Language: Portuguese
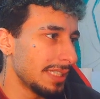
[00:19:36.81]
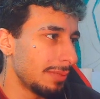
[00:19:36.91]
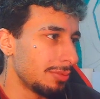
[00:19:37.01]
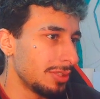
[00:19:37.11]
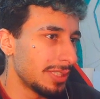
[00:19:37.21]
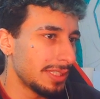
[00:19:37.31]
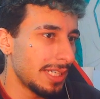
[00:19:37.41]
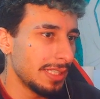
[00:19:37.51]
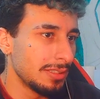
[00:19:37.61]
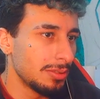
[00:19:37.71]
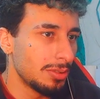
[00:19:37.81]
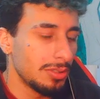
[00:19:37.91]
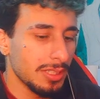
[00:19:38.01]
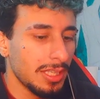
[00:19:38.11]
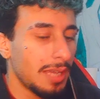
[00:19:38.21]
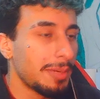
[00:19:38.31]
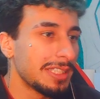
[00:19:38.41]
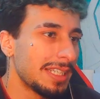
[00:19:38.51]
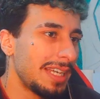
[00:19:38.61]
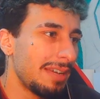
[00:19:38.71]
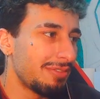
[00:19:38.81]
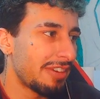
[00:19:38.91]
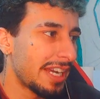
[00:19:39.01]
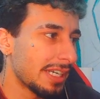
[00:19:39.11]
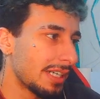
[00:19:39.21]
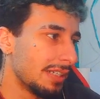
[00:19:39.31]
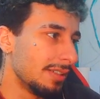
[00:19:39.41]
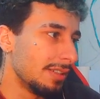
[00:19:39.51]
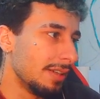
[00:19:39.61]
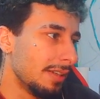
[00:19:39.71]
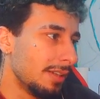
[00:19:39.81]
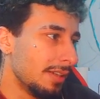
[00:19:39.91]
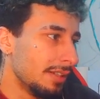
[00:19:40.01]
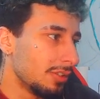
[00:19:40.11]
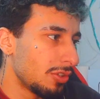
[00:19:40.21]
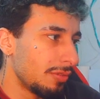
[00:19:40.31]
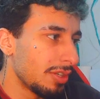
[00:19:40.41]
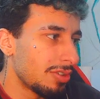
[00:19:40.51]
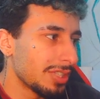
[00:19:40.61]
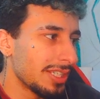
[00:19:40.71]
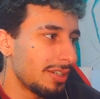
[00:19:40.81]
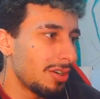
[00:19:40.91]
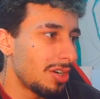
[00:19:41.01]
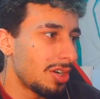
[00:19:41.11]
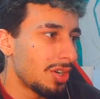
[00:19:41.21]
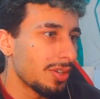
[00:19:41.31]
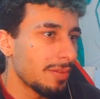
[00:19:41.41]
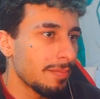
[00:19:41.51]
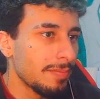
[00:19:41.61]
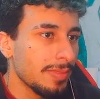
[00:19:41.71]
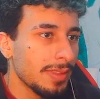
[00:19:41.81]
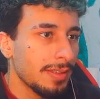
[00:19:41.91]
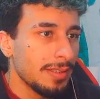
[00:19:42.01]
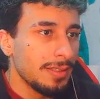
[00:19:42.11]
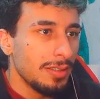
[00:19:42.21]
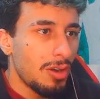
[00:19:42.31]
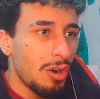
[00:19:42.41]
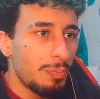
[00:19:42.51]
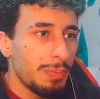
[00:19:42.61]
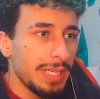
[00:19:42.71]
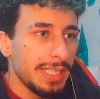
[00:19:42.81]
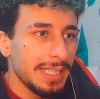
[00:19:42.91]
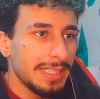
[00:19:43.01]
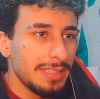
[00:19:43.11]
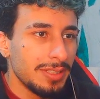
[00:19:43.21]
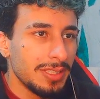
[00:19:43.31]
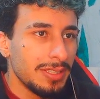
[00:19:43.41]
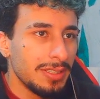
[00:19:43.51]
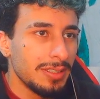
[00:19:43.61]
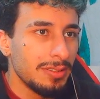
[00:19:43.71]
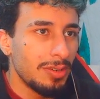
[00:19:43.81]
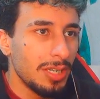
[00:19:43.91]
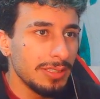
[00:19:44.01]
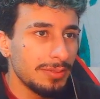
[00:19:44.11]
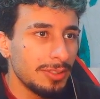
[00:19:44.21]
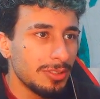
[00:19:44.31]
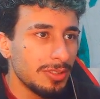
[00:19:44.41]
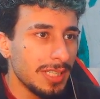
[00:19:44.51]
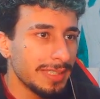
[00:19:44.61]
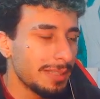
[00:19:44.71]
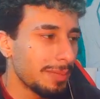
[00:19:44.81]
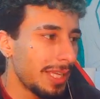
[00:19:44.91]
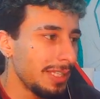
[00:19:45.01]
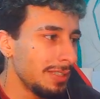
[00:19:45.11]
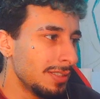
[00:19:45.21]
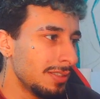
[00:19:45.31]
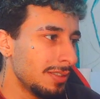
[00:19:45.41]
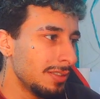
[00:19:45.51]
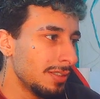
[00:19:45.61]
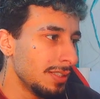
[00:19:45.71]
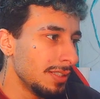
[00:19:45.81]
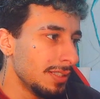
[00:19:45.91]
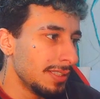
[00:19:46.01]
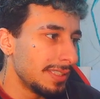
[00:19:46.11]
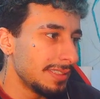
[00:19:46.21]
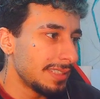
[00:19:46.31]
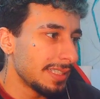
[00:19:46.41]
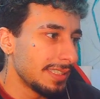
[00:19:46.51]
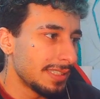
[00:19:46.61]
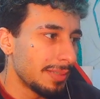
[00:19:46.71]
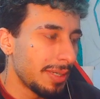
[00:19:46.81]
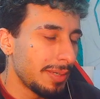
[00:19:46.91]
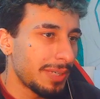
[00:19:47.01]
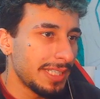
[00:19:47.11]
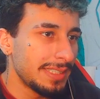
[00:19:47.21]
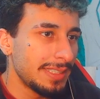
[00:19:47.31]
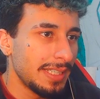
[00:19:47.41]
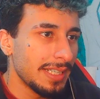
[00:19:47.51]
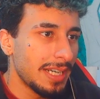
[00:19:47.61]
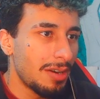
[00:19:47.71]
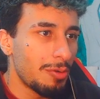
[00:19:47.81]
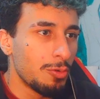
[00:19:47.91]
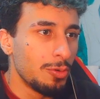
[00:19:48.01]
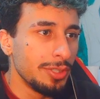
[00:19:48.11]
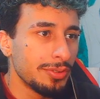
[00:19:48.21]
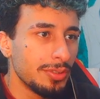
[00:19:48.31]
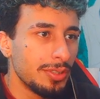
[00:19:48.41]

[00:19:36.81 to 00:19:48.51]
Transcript: bruxa já? Coloquei, mas ela é fraca. Deixa eu ver qual que... Ó. Ó o pig aqui, Nossa, eu vou colocar também. Esse aqui também parece legal. É um urso.